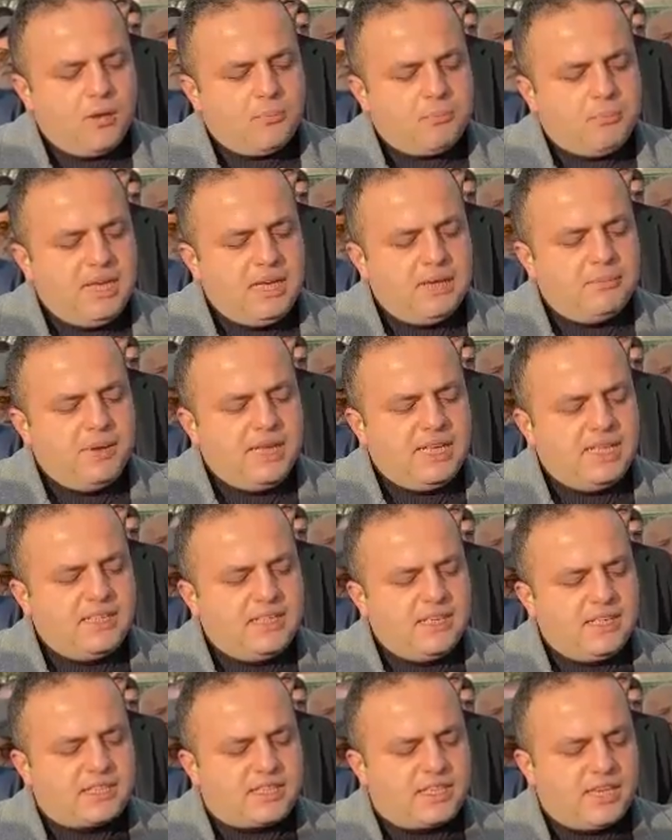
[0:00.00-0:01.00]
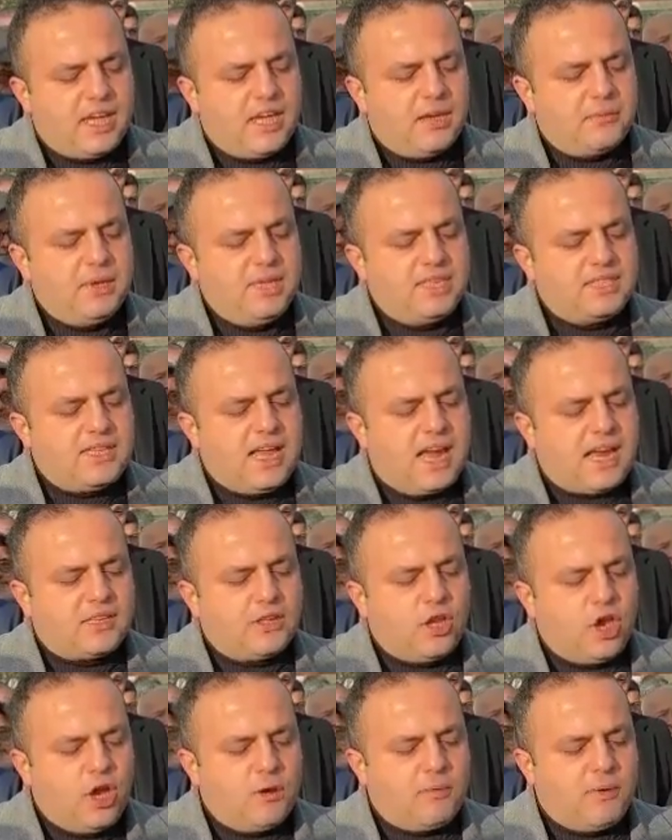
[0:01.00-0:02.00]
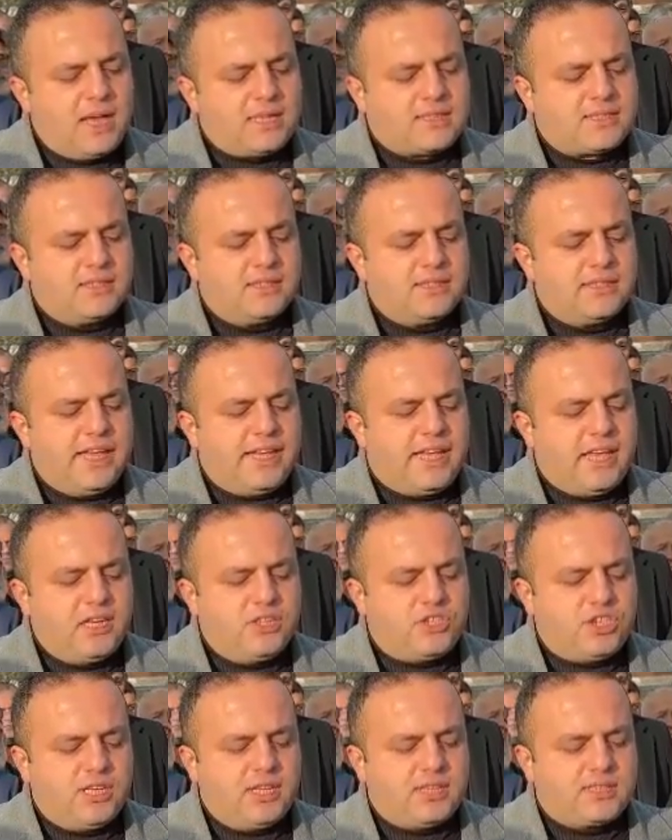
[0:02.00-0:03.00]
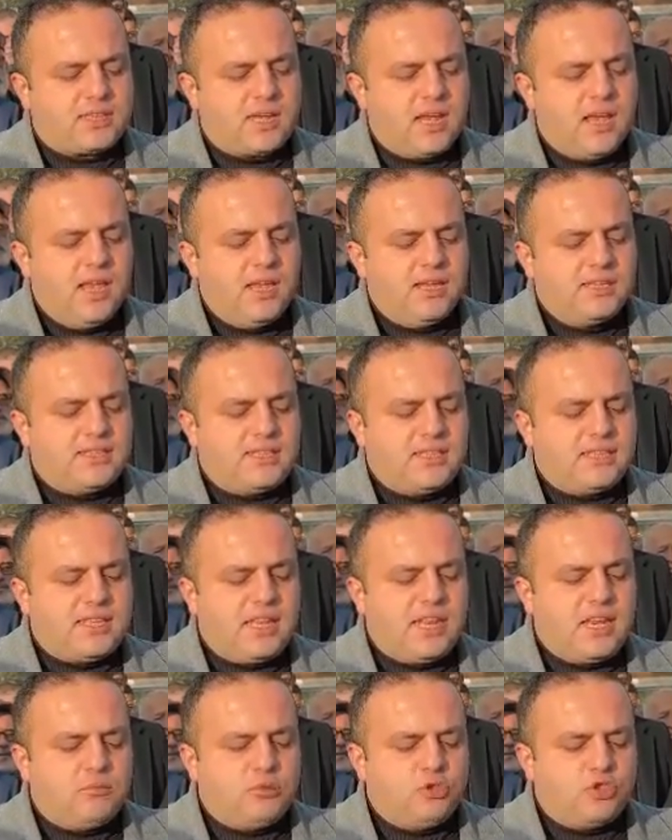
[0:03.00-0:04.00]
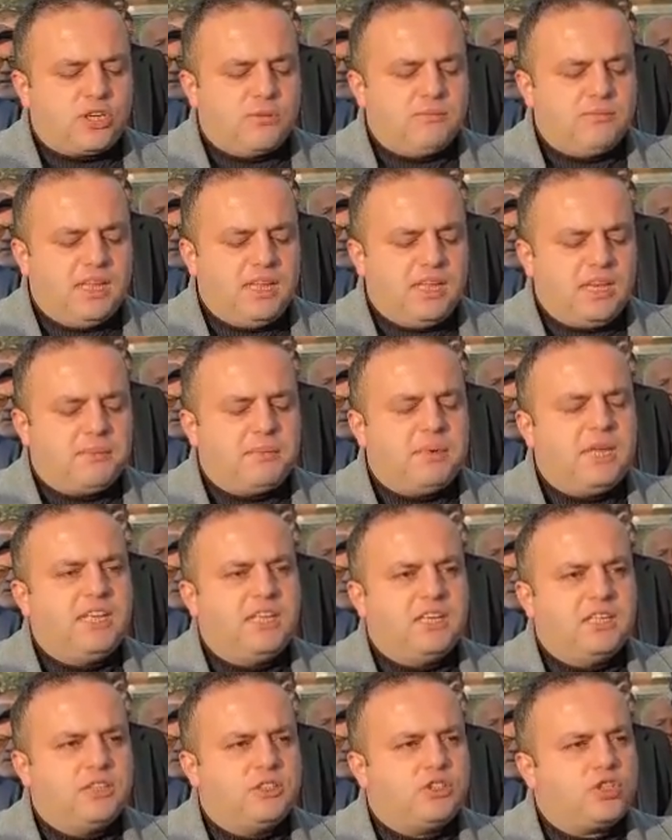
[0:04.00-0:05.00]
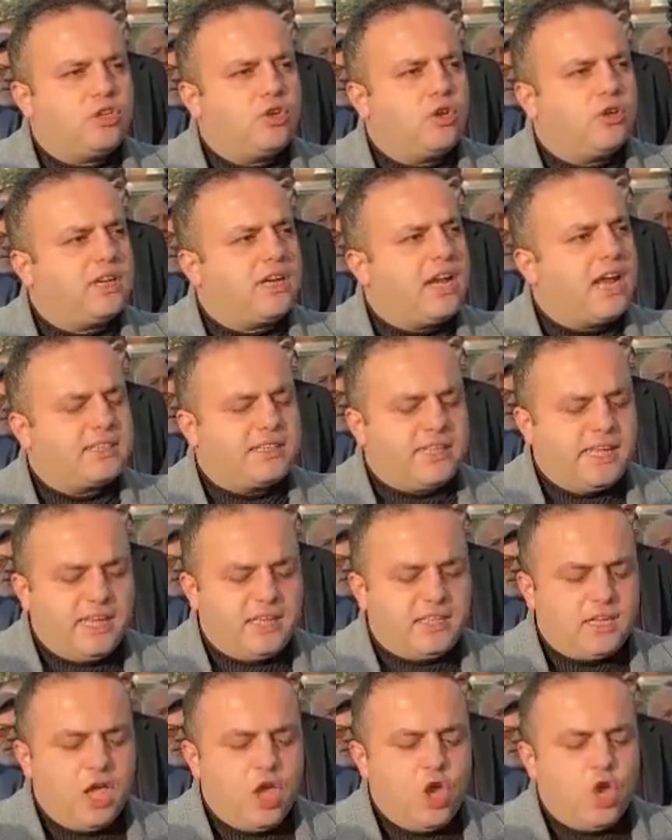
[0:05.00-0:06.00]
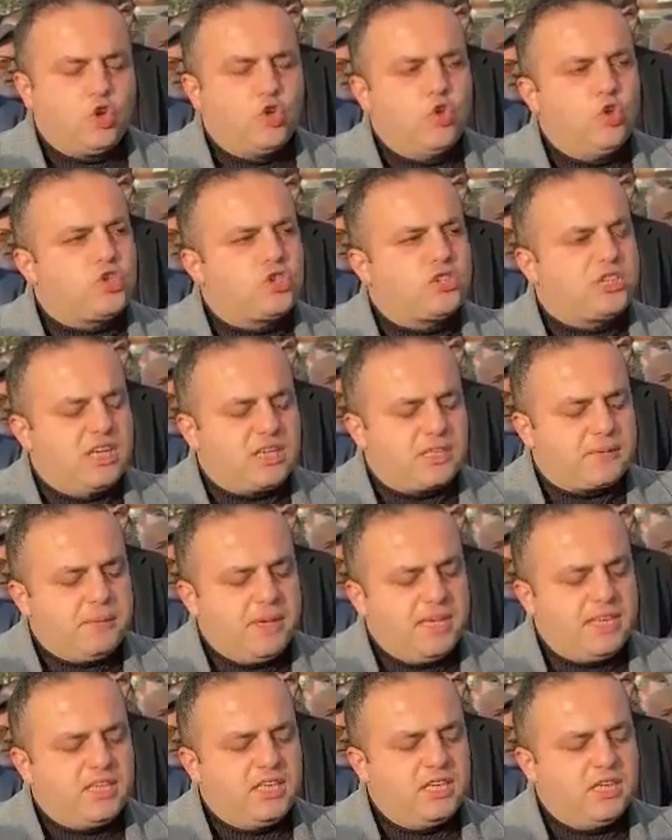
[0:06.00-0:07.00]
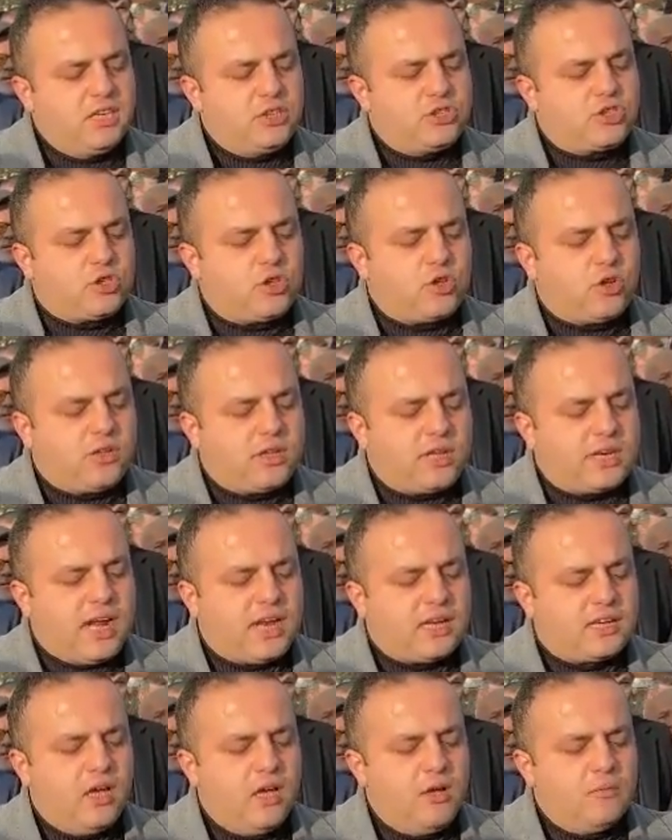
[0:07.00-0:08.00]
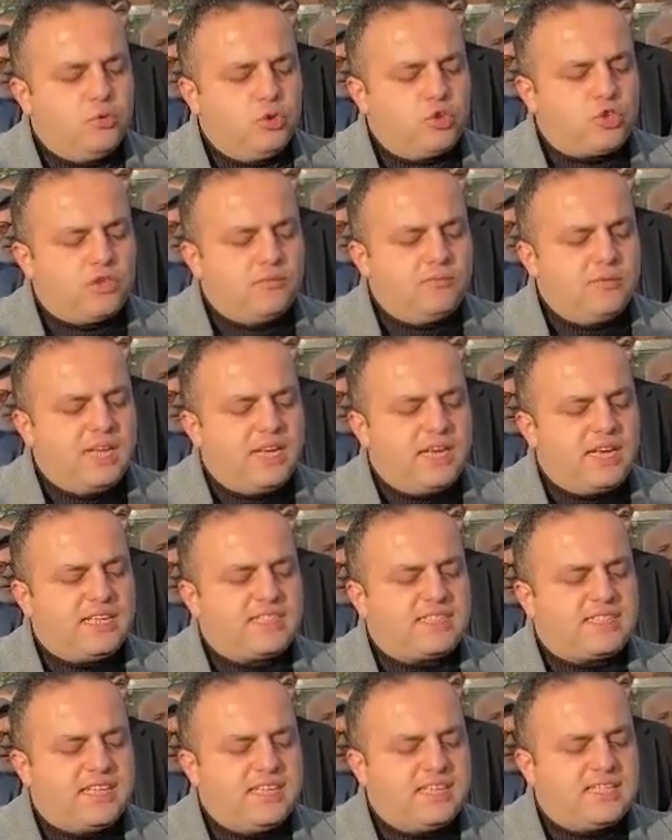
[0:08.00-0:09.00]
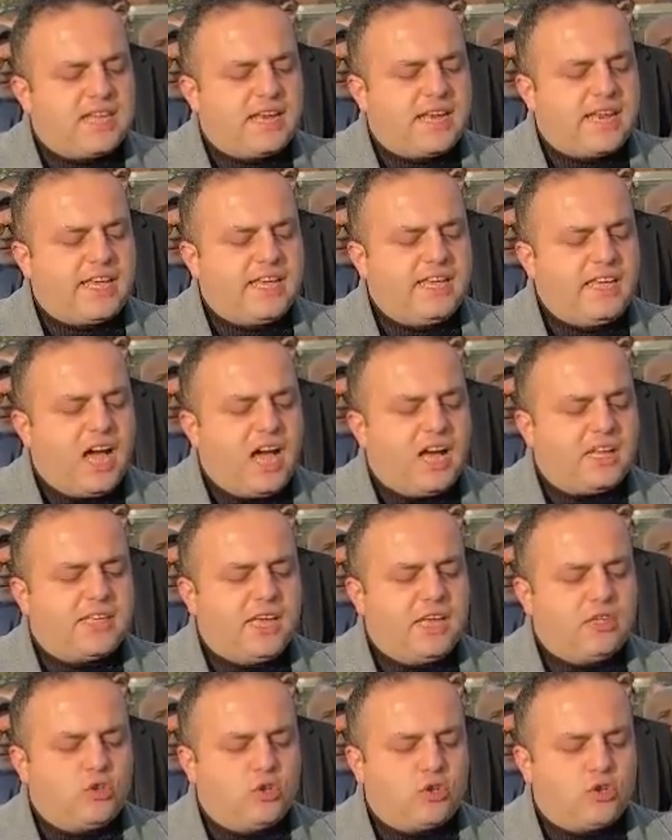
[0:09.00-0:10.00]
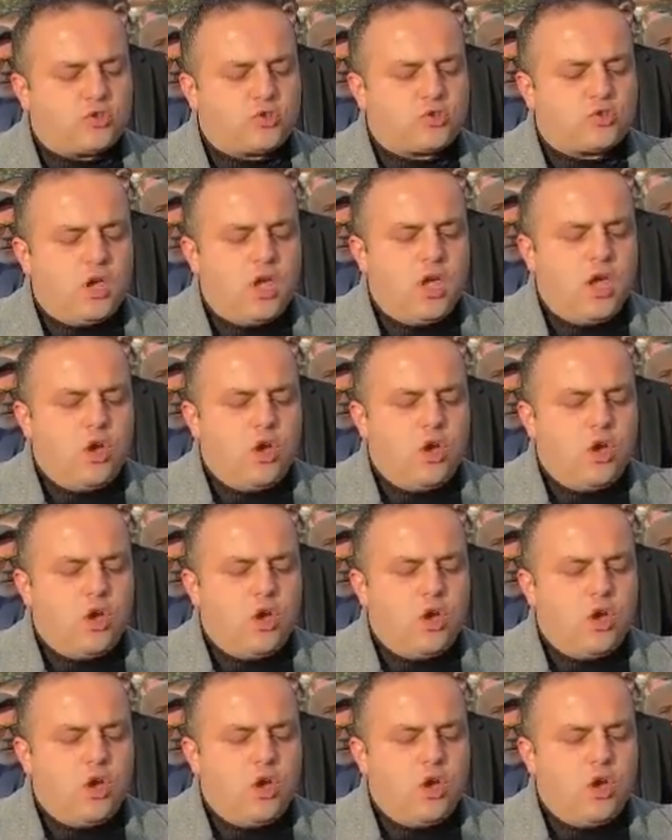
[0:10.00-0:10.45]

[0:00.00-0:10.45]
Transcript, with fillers: Bilinmelidir ki bizler ne yobaz ne gericiyiz. Sizlere bu cümleleri bir yılcılı olarak değil, 140 bin yılcılı olarak bu cümleleri sizlere iade ediyoruz.